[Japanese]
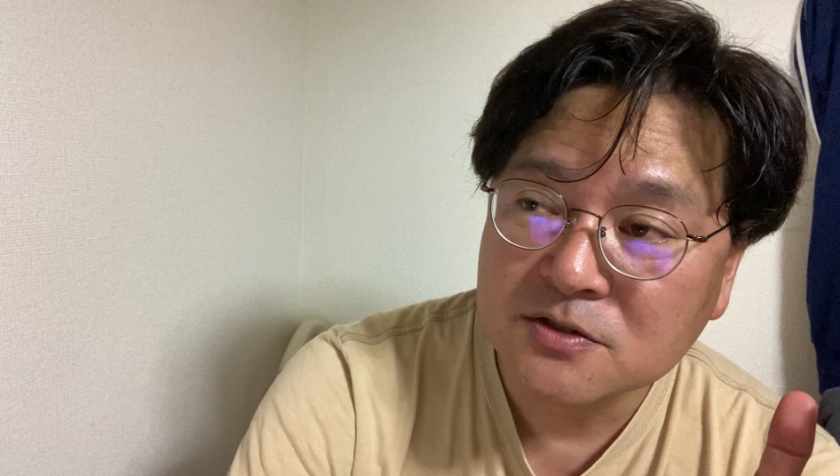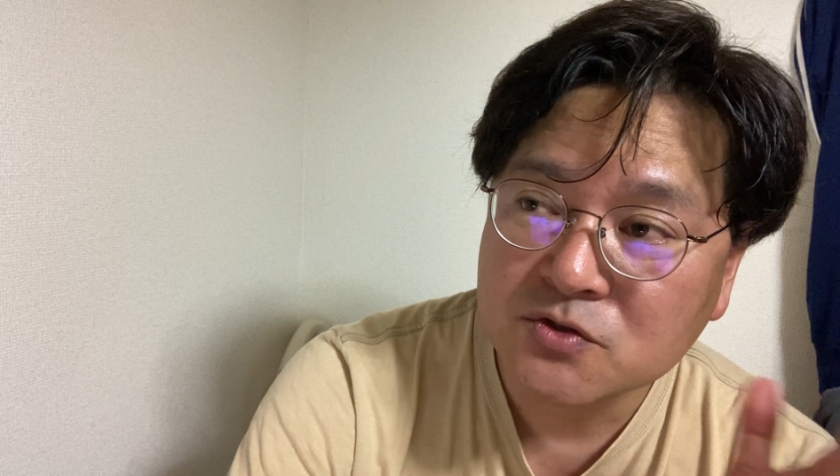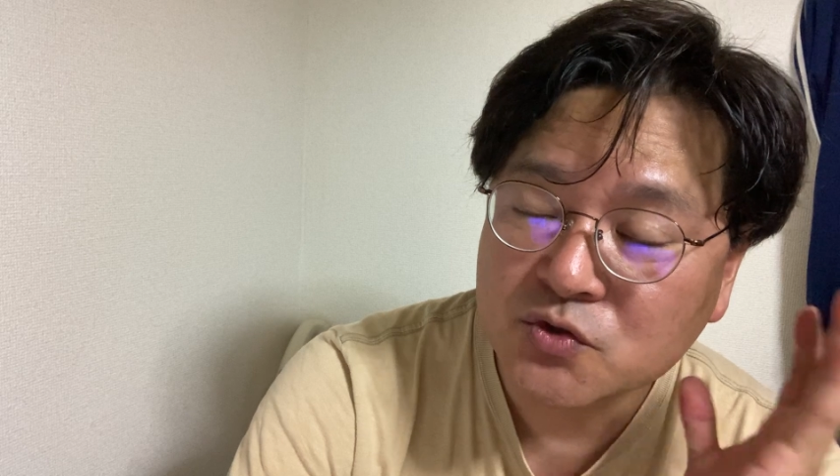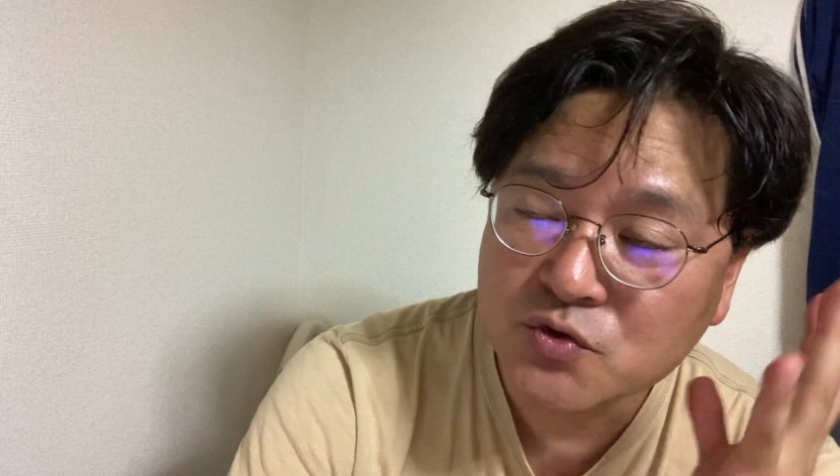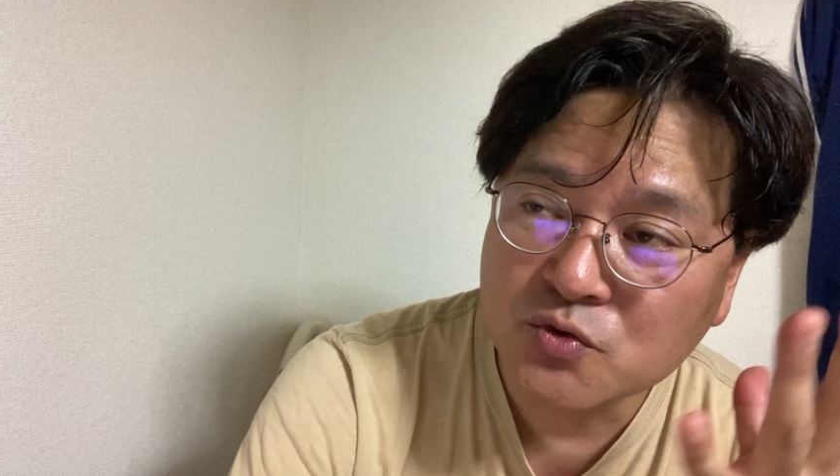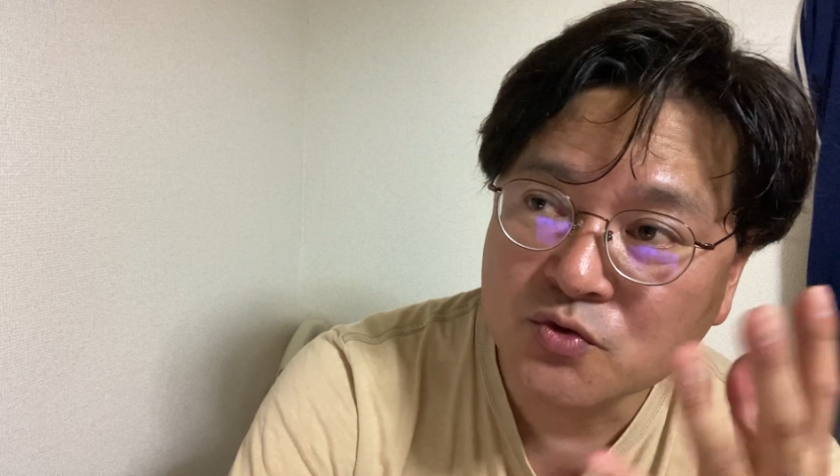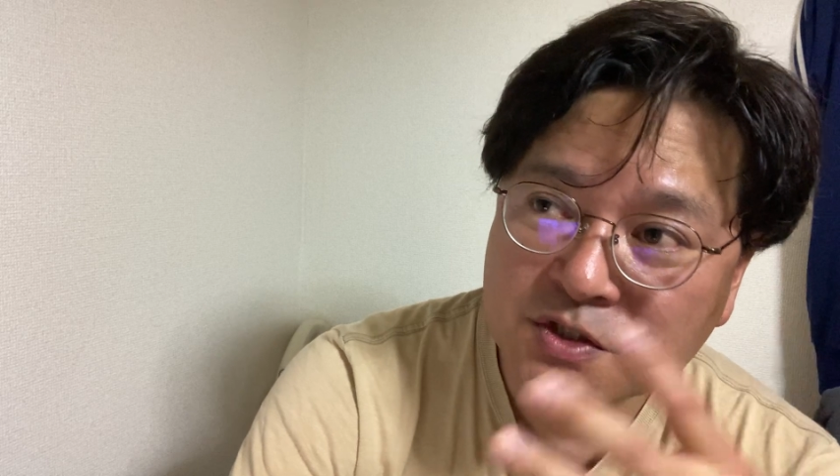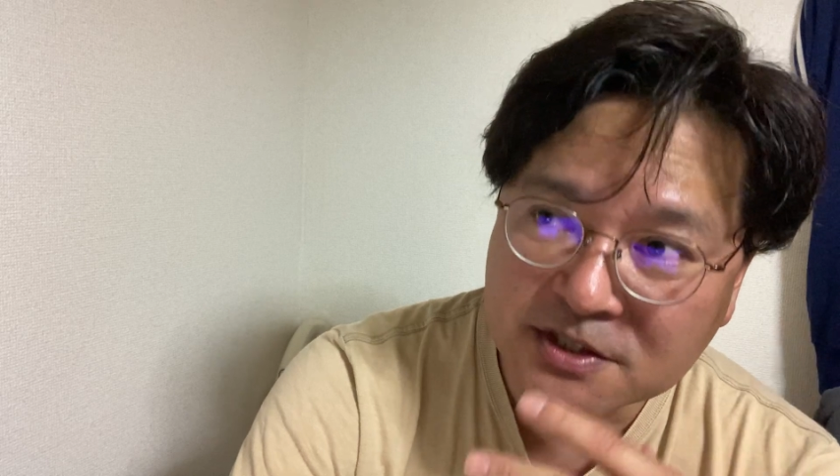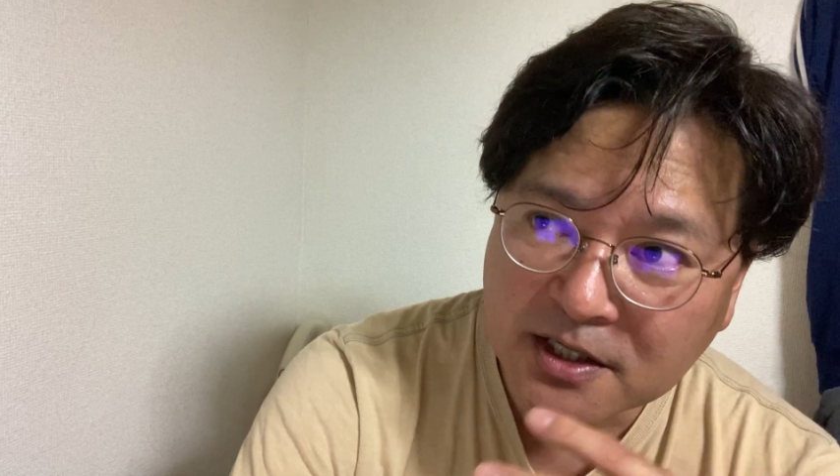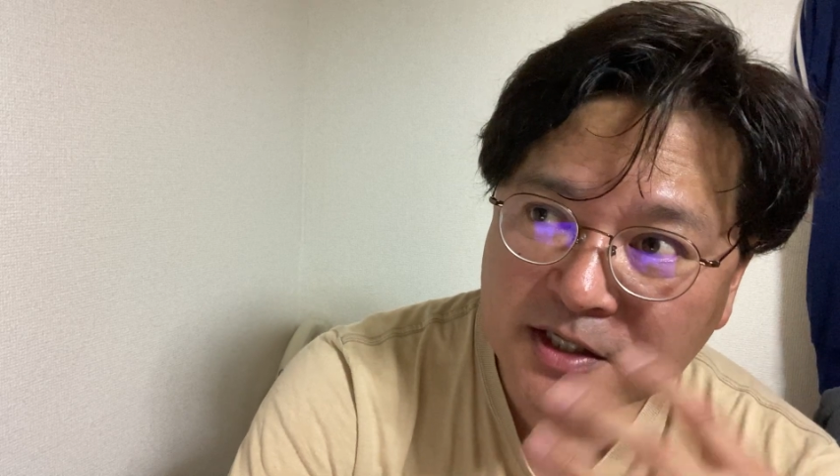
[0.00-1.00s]
女装を
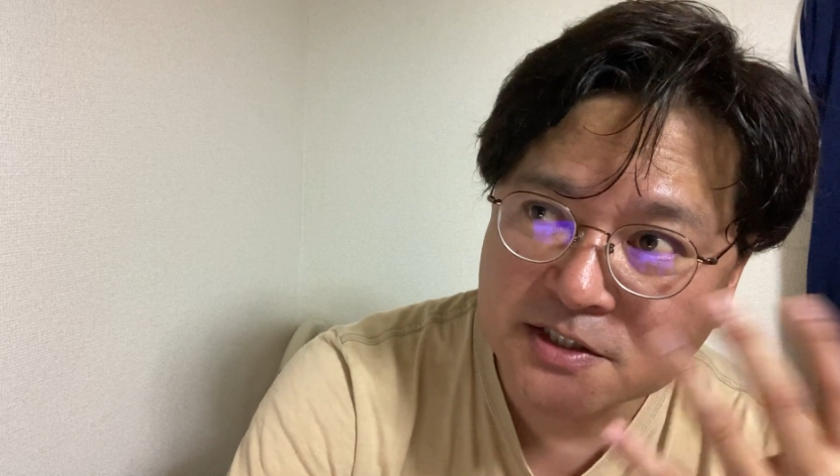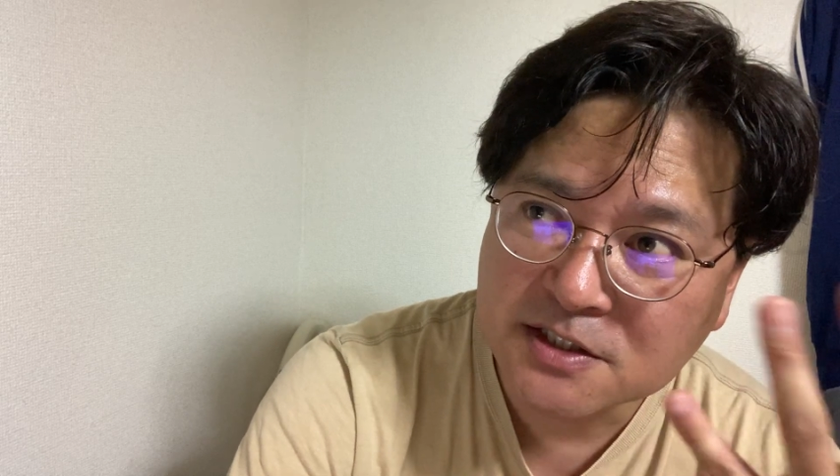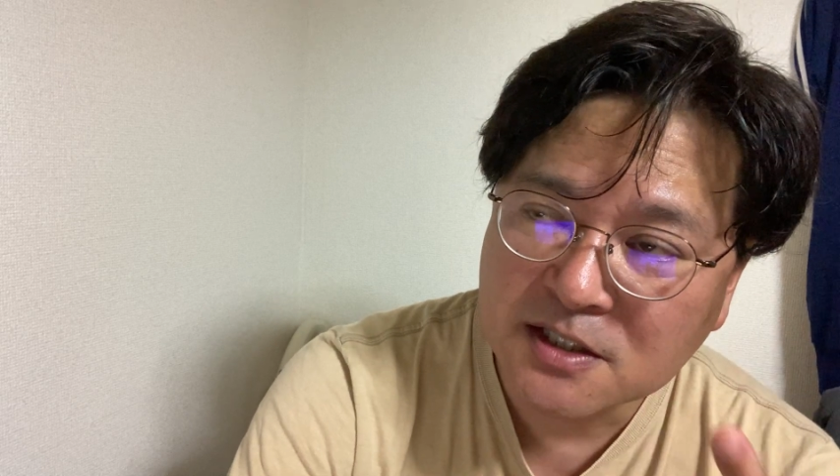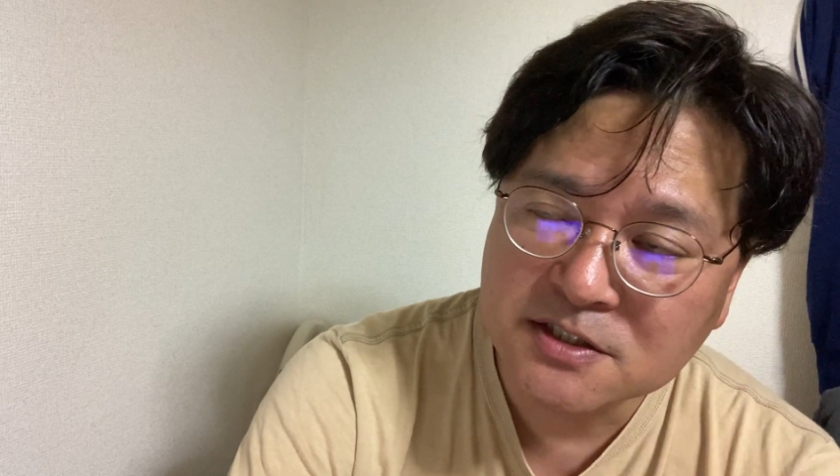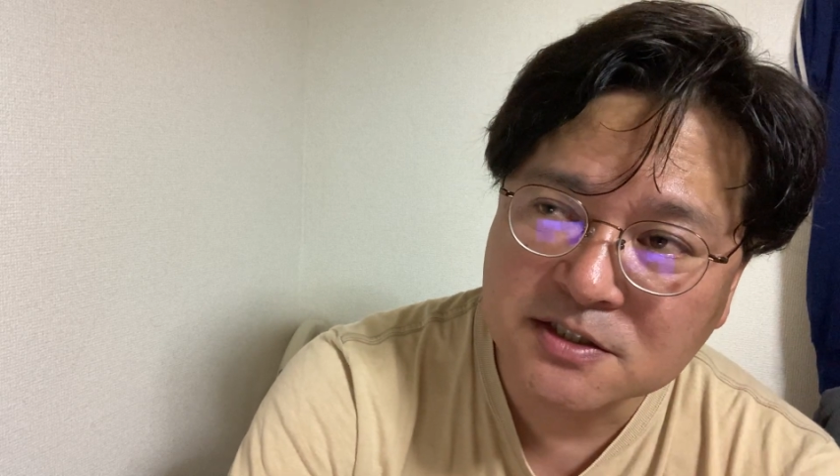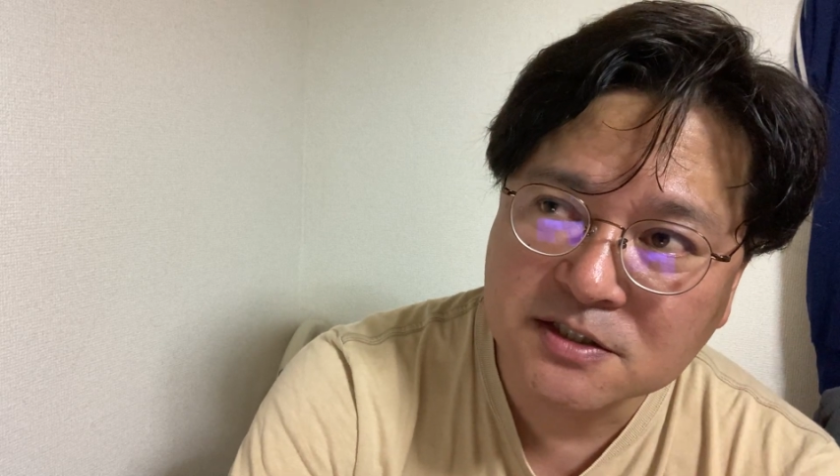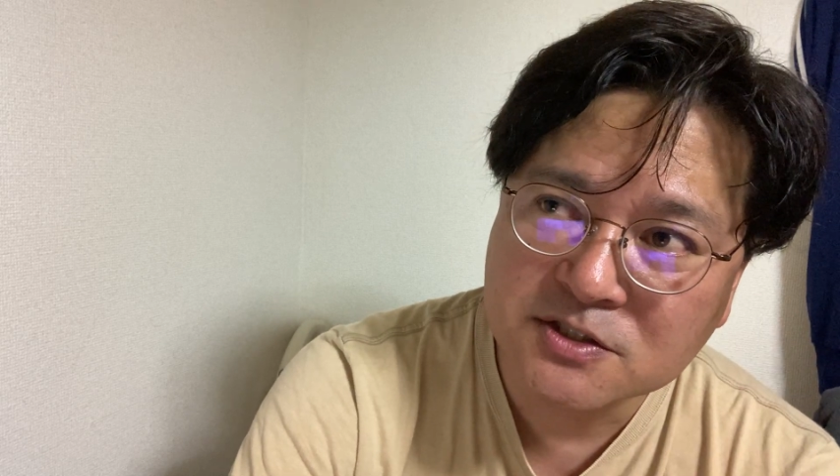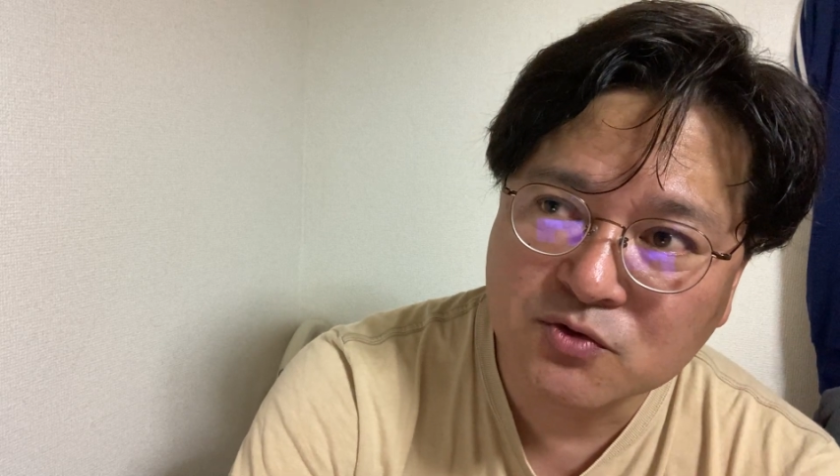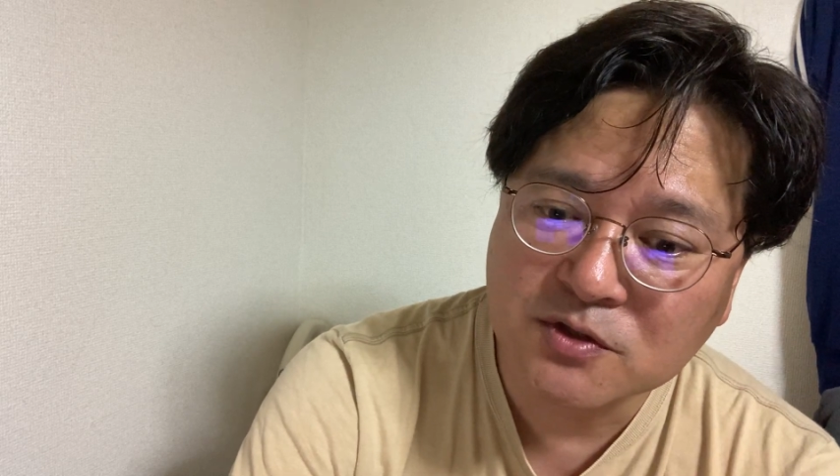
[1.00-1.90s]
して痴漢した人